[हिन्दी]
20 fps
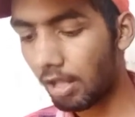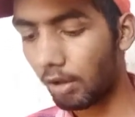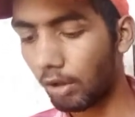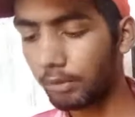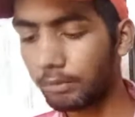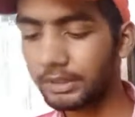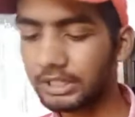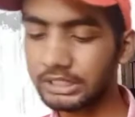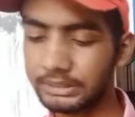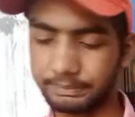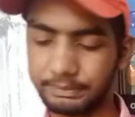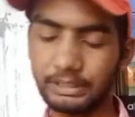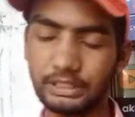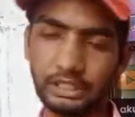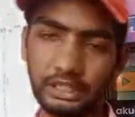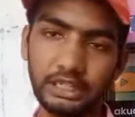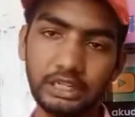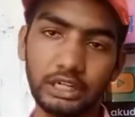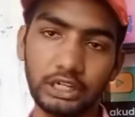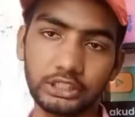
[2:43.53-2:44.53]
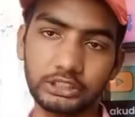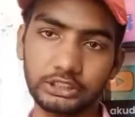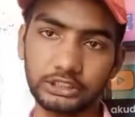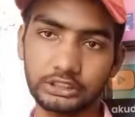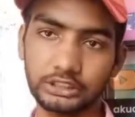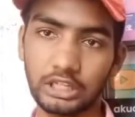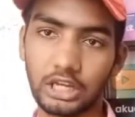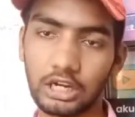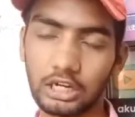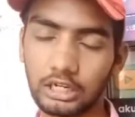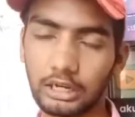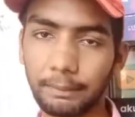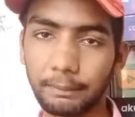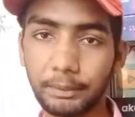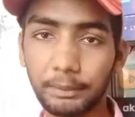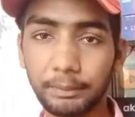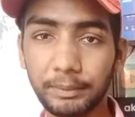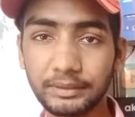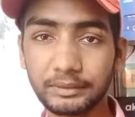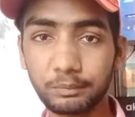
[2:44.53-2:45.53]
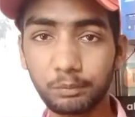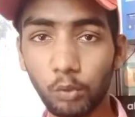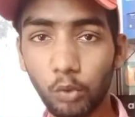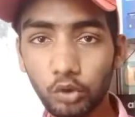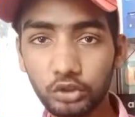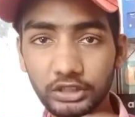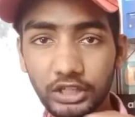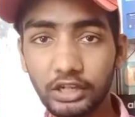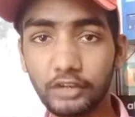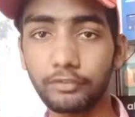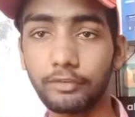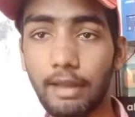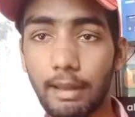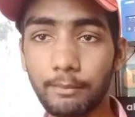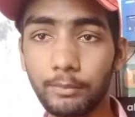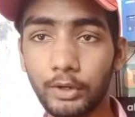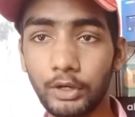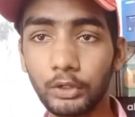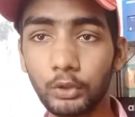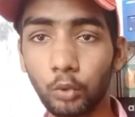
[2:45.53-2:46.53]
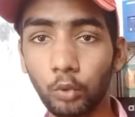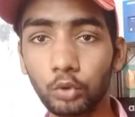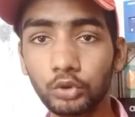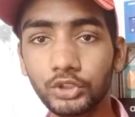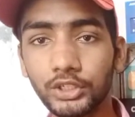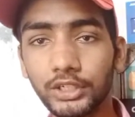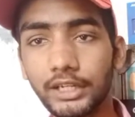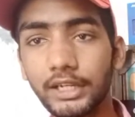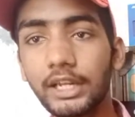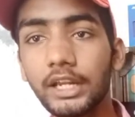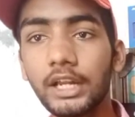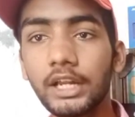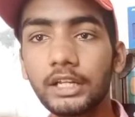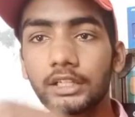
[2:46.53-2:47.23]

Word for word: और मैं स्पिन नहीं कर सकता अगर आपके पास बहुत सारे फैम कॉइन हो सके